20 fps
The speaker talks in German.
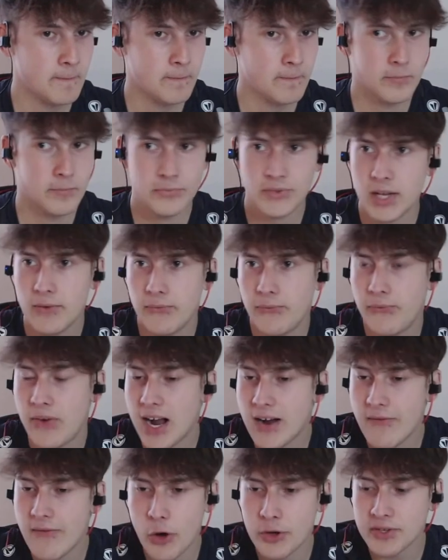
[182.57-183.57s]
Und dann
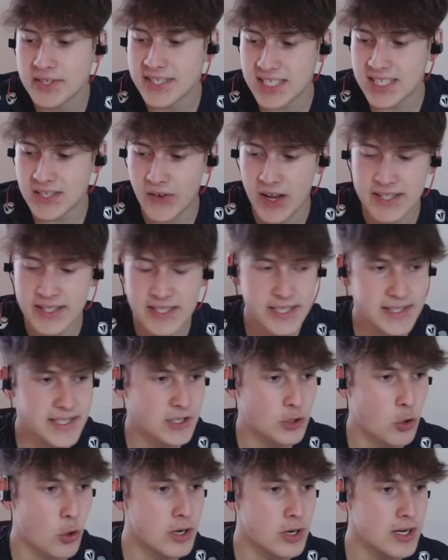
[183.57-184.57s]
fangen wir uns 20
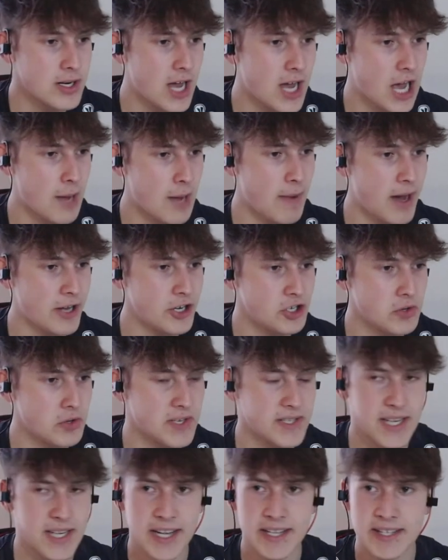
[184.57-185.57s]
Sekunden nach dem Anschluss
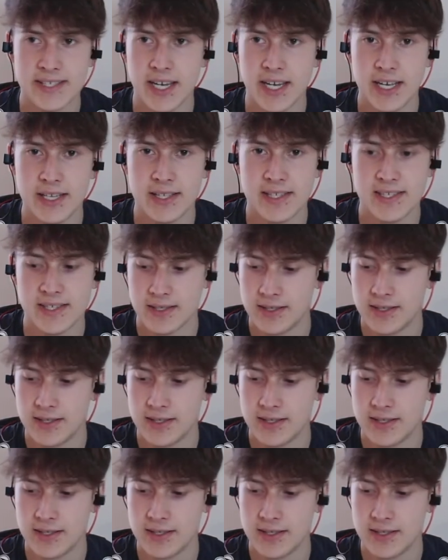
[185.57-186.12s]
des 1-1.